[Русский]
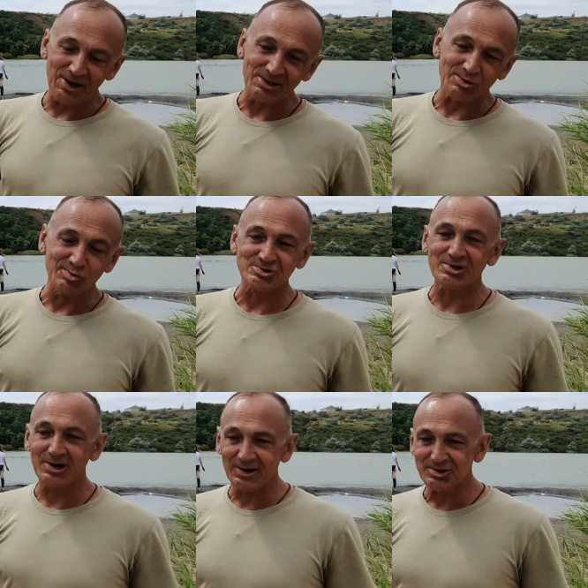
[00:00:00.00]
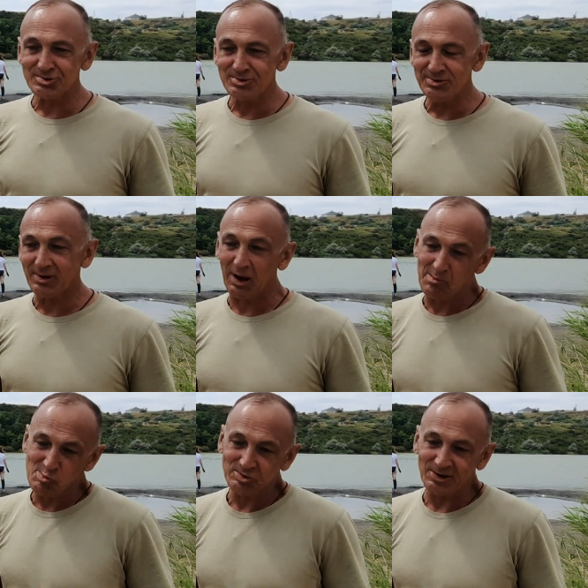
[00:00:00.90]
это тоже хорошо.
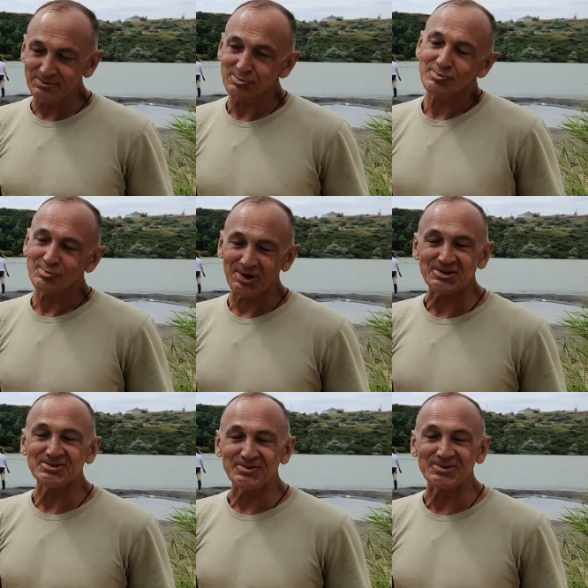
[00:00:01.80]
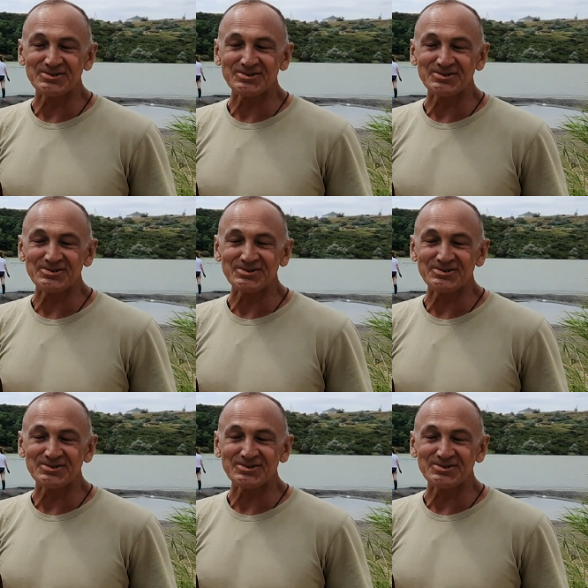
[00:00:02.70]
Кому-то, ну, у каждого